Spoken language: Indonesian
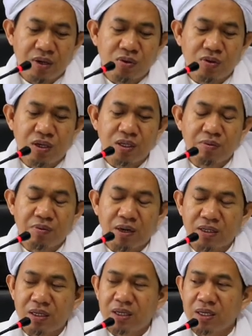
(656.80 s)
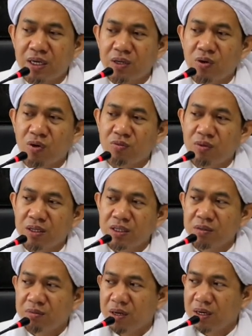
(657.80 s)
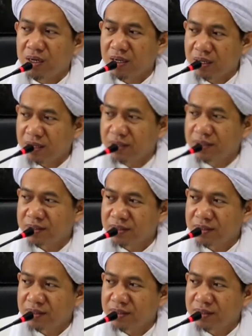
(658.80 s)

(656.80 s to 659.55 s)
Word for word: Kalau nggak diperhatiin, nggak dihormatin, marah.